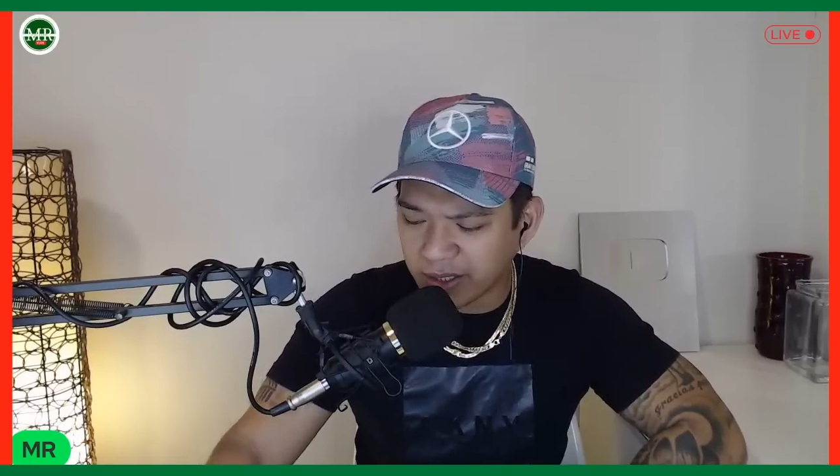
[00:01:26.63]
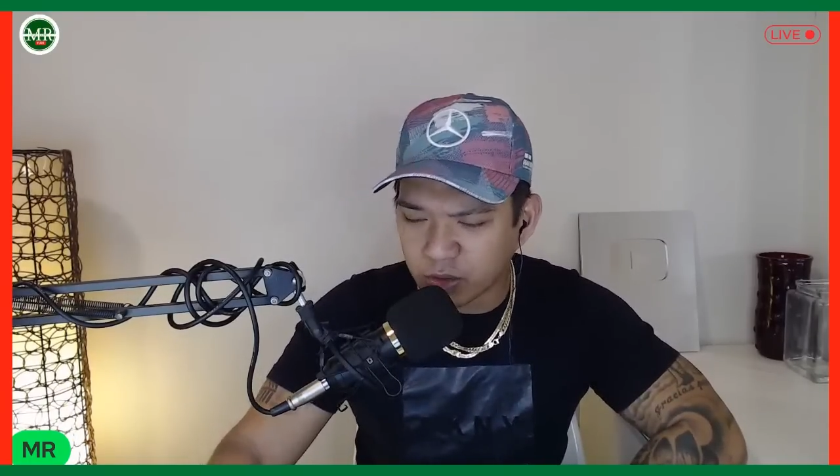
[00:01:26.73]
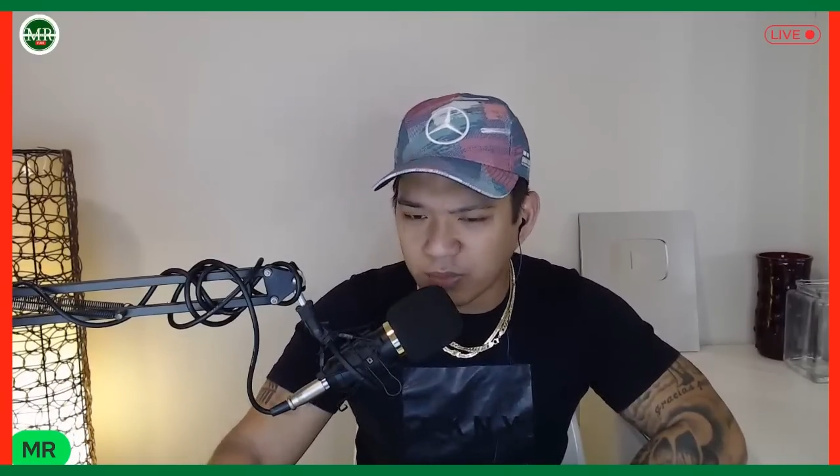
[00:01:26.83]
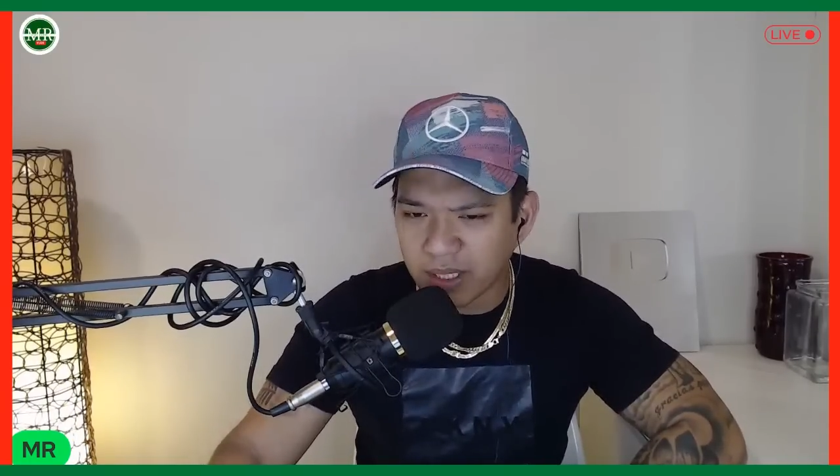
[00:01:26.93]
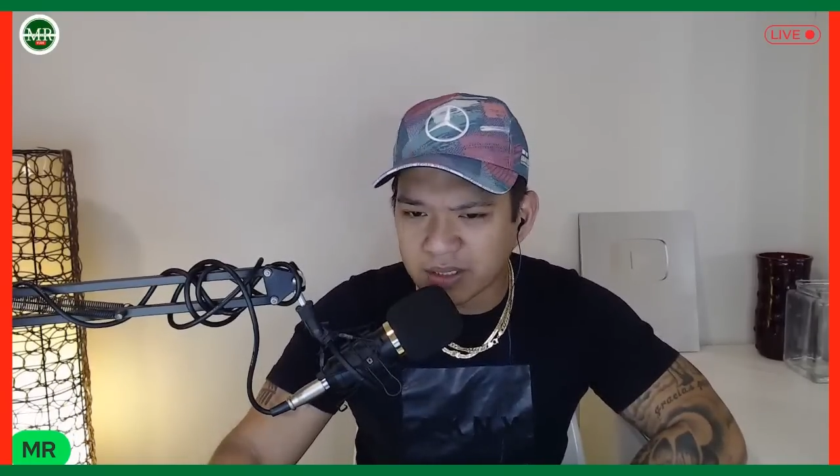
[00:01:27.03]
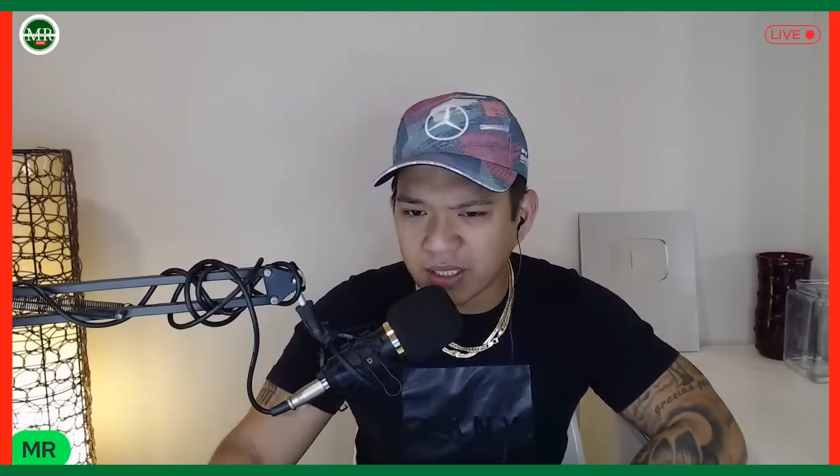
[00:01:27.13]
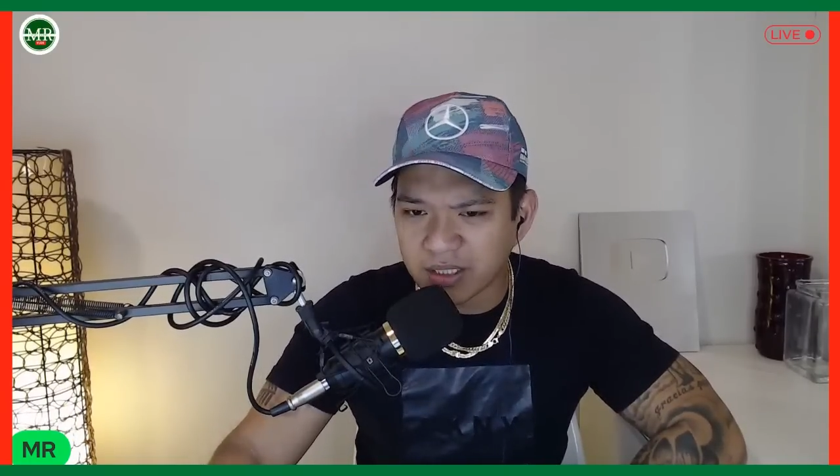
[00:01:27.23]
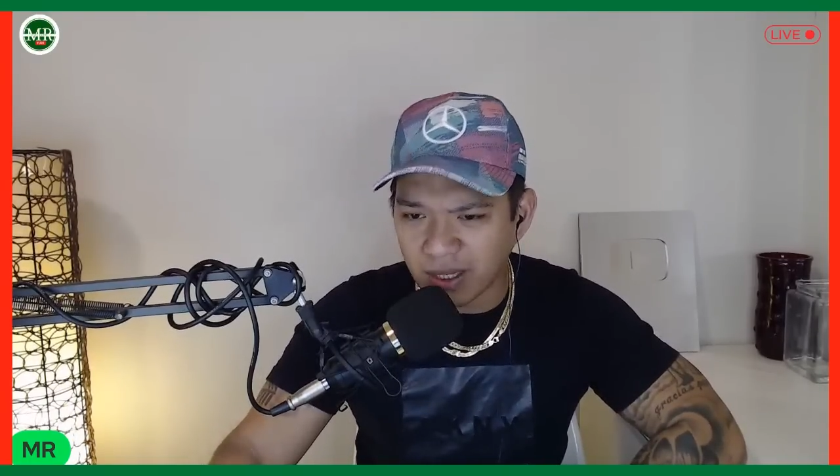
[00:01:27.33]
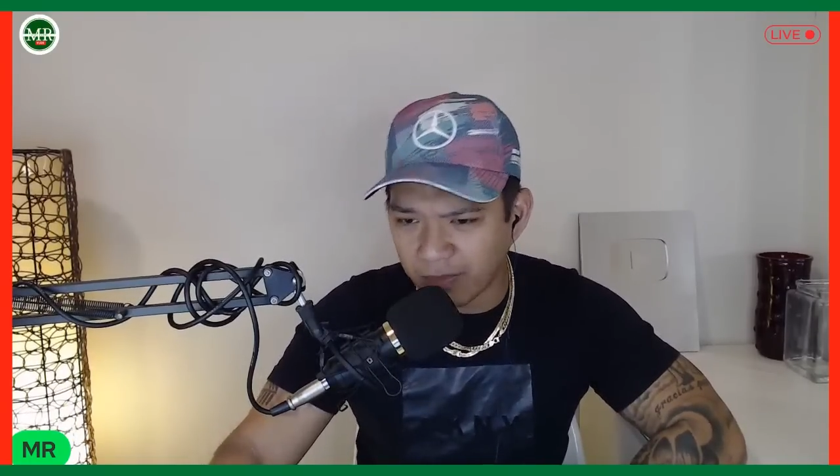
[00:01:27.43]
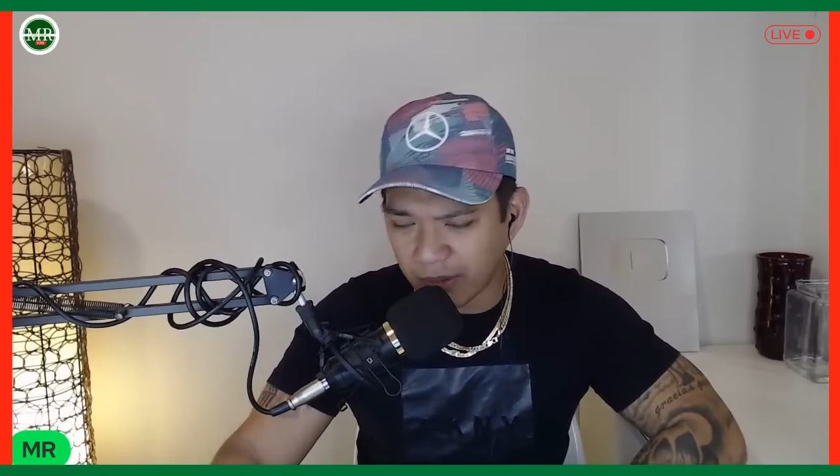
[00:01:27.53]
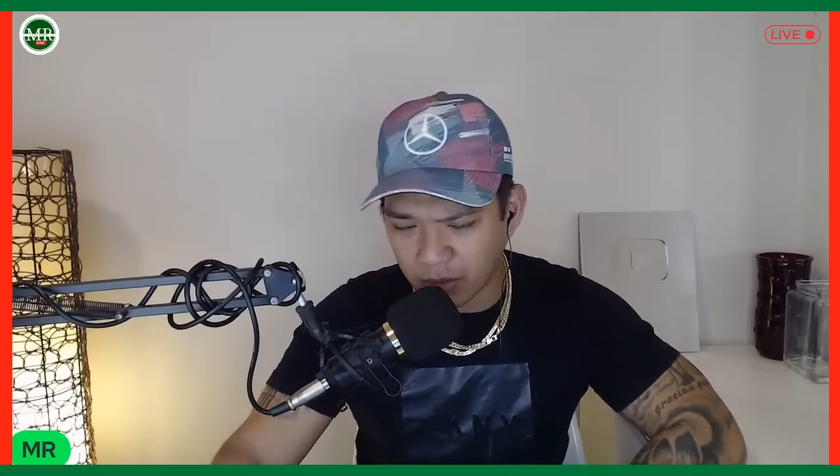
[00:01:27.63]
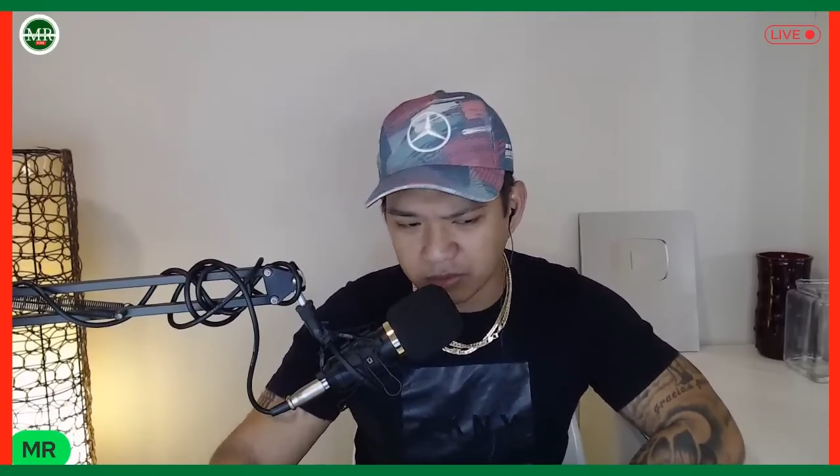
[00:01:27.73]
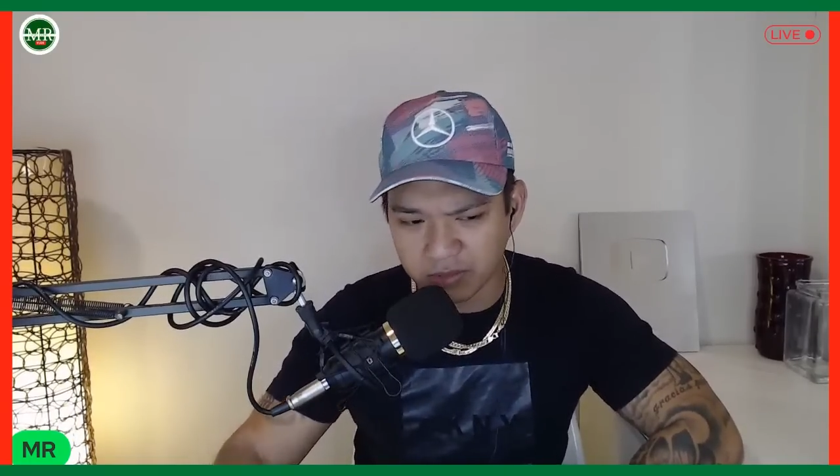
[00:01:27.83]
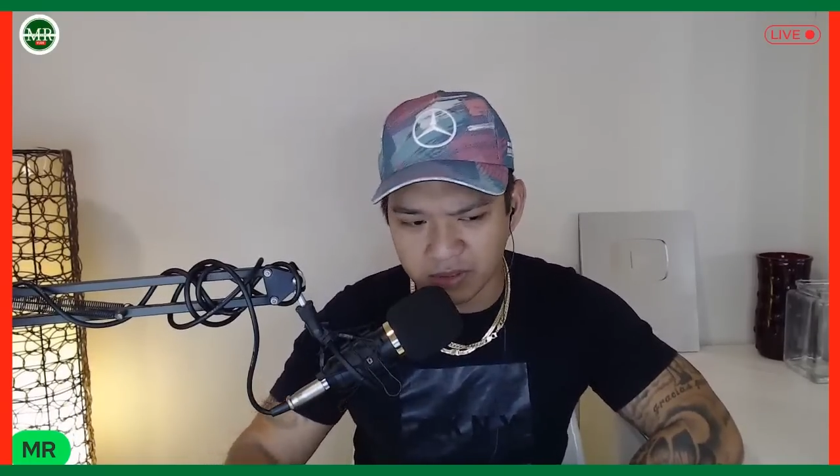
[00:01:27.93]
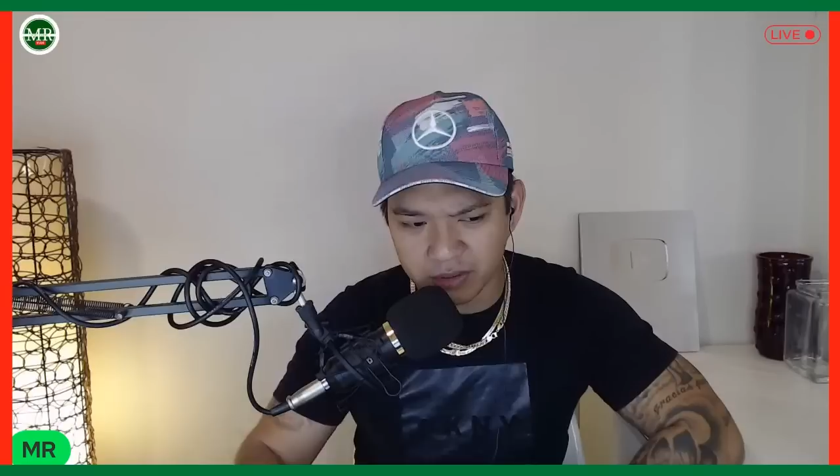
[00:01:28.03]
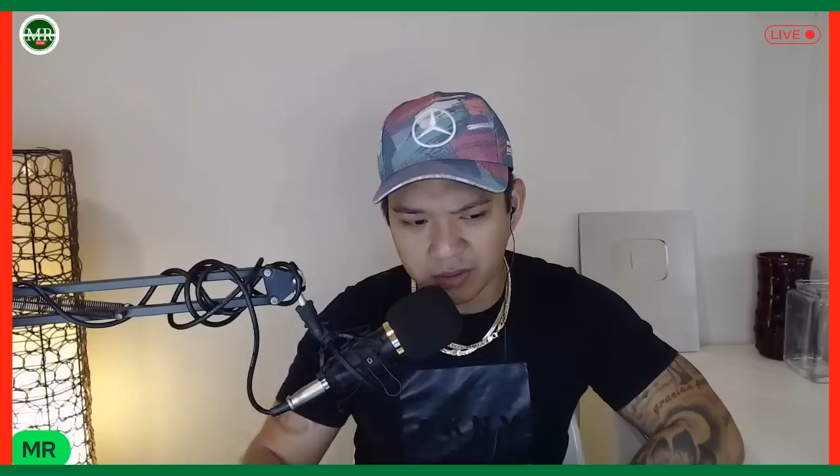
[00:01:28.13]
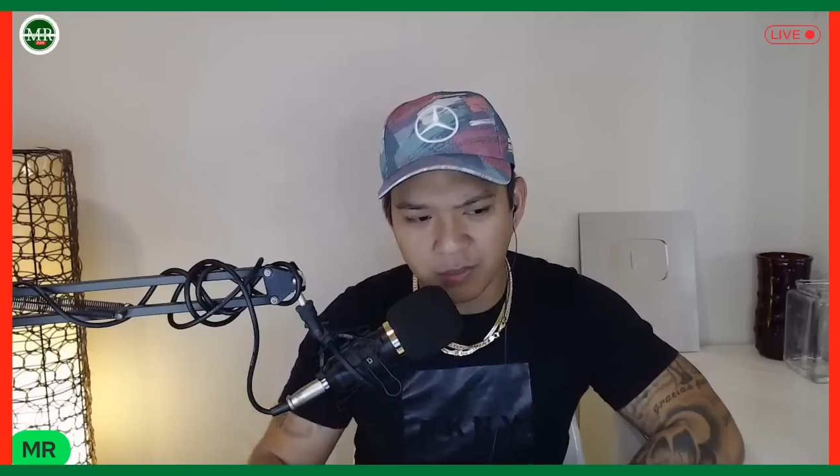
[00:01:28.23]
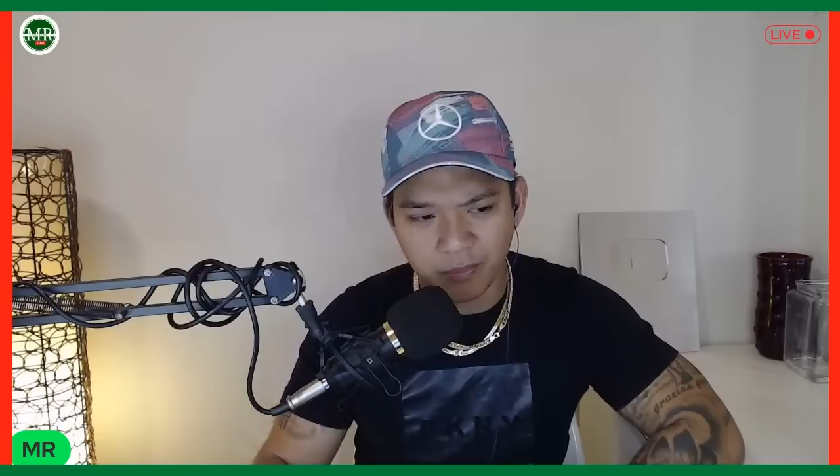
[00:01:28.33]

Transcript: na tumatandang paorong ito?